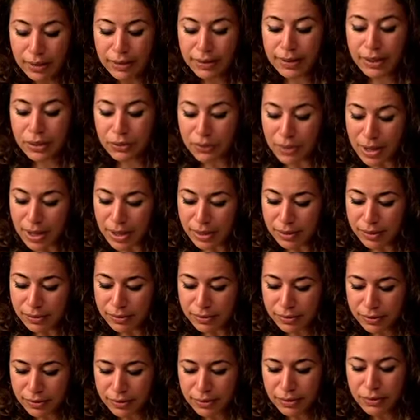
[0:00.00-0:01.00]
T'es noire
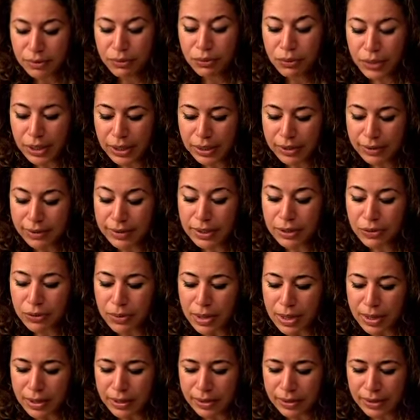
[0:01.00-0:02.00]
Oui, t'es
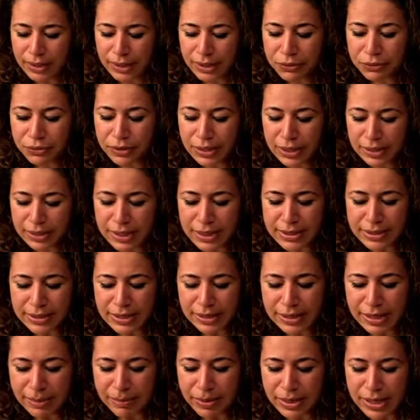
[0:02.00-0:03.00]
noire. Et tu détestes
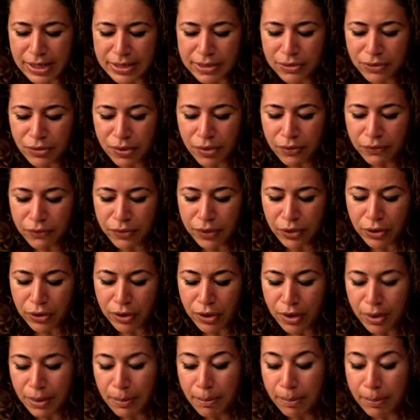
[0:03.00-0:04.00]
cette appellation en
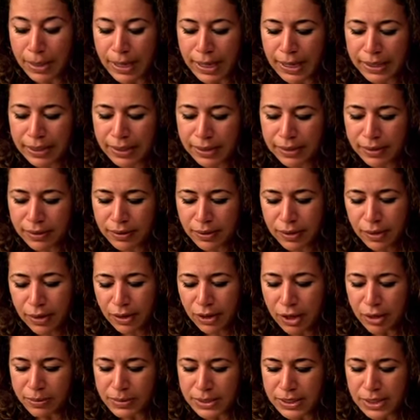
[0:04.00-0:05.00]
vogue, black.
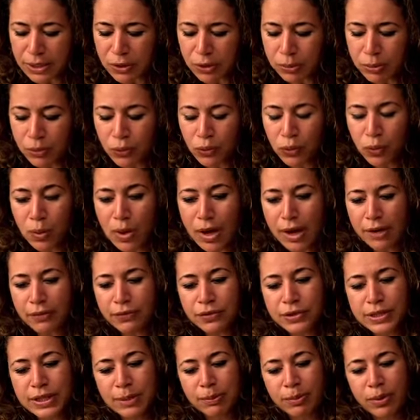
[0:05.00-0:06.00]
Comme si le mot noir
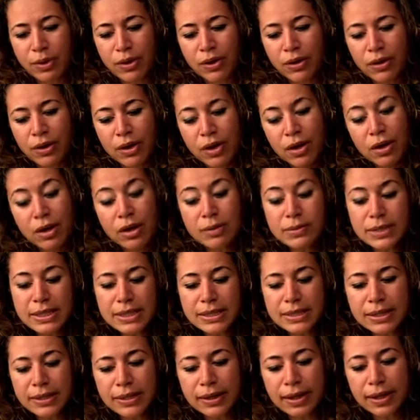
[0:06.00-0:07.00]
faisait peur, comme
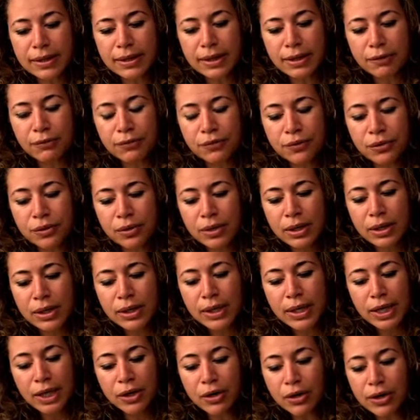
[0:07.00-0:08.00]
si c'était un défaut,
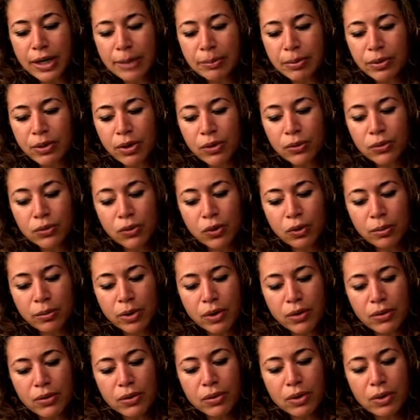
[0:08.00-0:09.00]
et qu'en l'appelant
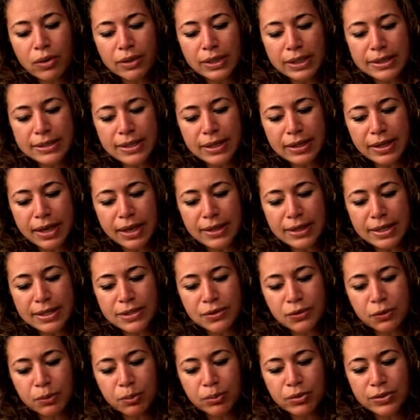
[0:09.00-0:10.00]
autrement, on rendait cette
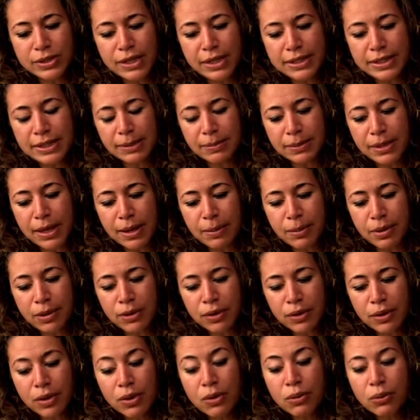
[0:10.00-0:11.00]
carnation plus acceptable.
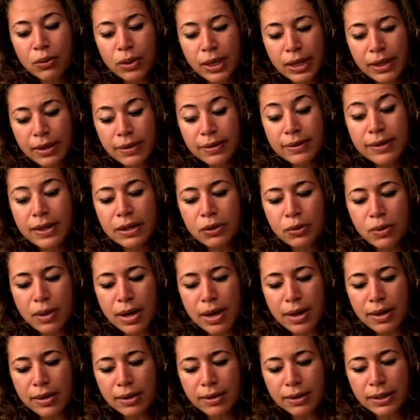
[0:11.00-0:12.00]
Oui, t'es
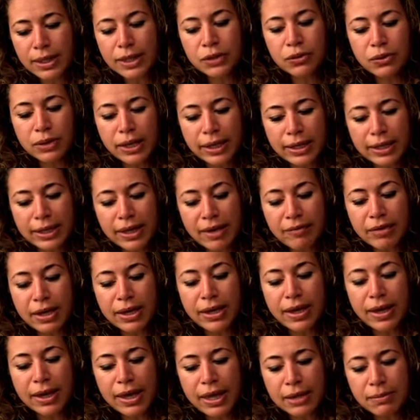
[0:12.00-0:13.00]
noire, et tu l'écris
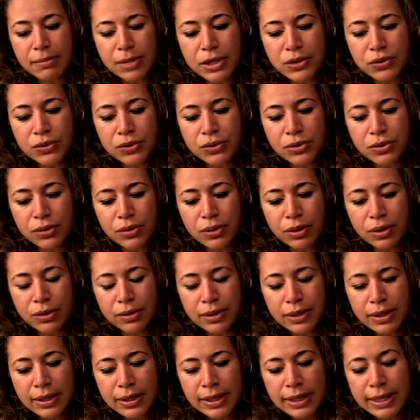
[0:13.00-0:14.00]
avec un N majuscule,
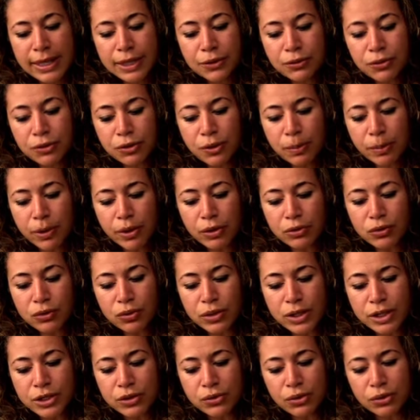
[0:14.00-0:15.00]
et tu te prends tous
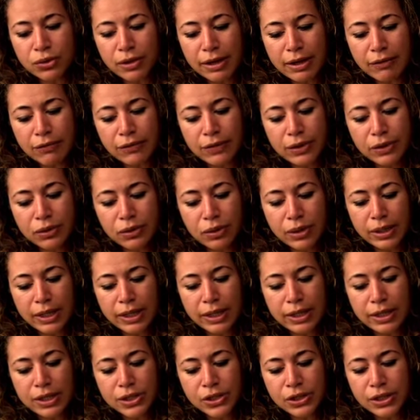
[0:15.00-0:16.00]
les jours dans la figure les
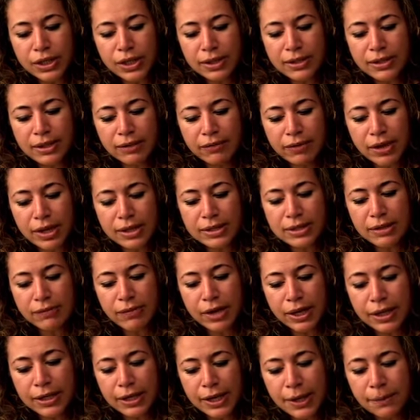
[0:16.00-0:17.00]
clichés divers et
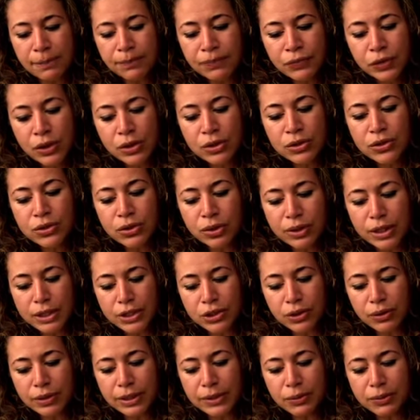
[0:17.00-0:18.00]
variés sur les
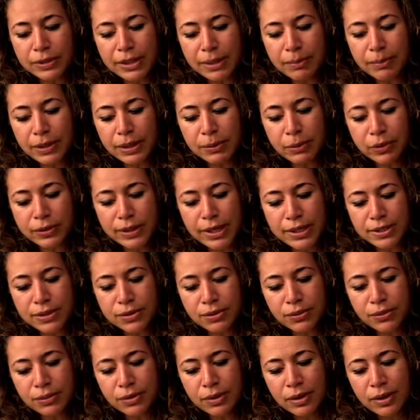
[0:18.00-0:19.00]
gens qui ont ta
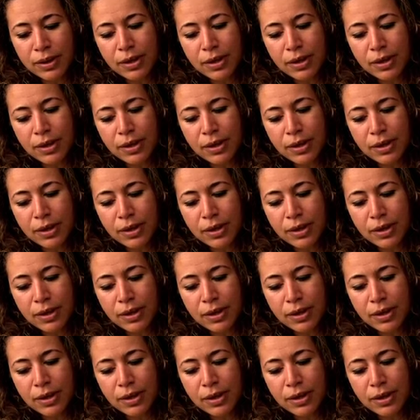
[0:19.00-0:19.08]
pigmentation.